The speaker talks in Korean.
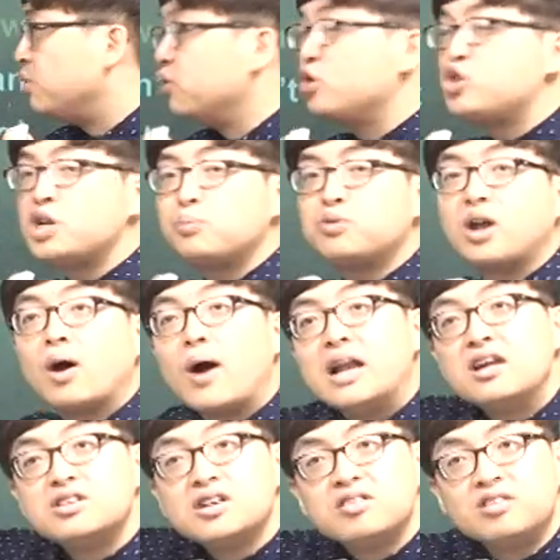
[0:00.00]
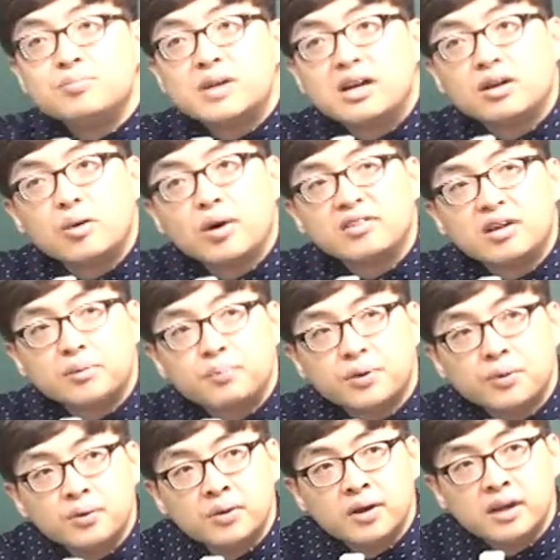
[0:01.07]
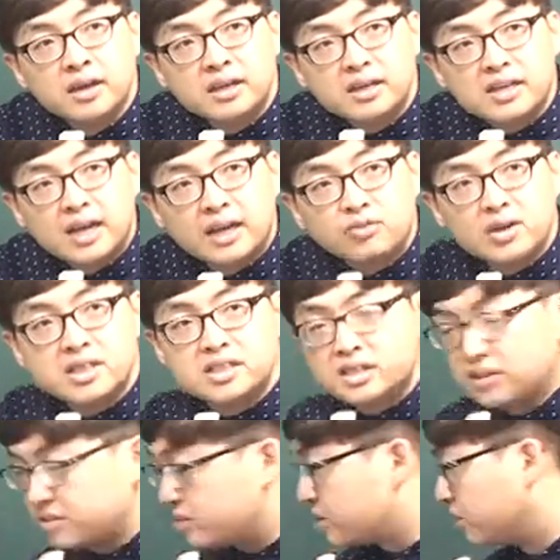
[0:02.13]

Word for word: blue shift라고 알려져 있습니다. 이렇게 화살표. 이해됐지? 그래서